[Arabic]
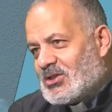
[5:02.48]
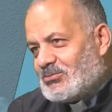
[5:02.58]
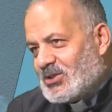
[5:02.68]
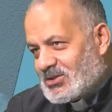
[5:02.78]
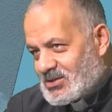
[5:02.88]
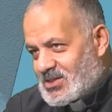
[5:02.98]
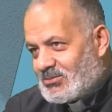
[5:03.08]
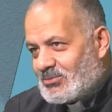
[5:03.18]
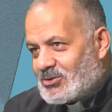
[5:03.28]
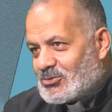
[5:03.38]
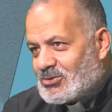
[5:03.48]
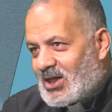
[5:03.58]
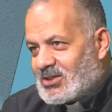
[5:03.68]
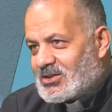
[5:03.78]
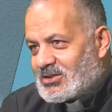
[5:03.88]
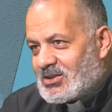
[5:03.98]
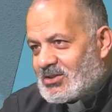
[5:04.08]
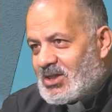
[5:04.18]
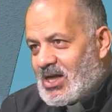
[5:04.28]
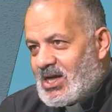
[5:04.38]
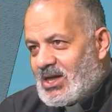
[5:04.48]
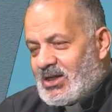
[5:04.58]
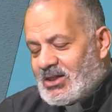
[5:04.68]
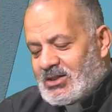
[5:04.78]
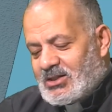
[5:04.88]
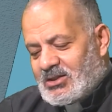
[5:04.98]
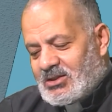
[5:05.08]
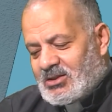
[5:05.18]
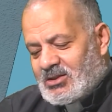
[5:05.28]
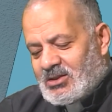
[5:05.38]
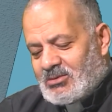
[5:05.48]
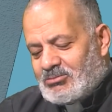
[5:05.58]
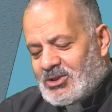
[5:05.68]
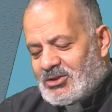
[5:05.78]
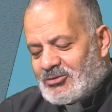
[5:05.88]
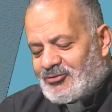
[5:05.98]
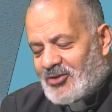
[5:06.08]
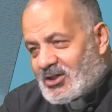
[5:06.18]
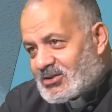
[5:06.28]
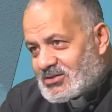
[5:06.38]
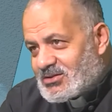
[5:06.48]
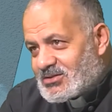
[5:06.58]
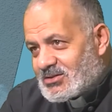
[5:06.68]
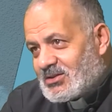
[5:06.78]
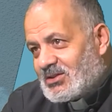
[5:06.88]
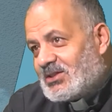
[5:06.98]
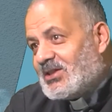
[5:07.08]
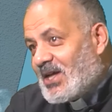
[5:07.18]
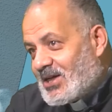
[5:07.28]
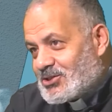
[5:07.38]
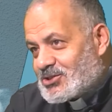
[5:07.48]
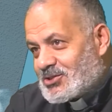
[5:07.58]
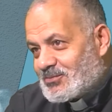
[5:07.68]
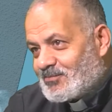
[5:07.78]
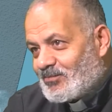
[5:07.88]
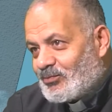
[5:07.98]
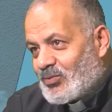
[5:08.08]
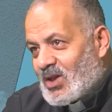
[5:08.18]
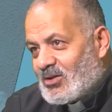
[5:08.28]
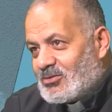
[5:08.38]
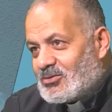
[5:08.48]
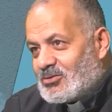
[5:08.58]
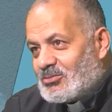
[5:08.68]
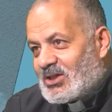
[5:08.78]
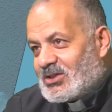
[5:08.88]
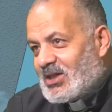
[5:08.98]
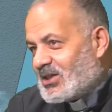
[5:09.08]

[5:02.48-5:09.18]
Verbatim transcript: من زي ما بتقول حضرتك آه، من فرد لنهج صح وبعدين صحيح.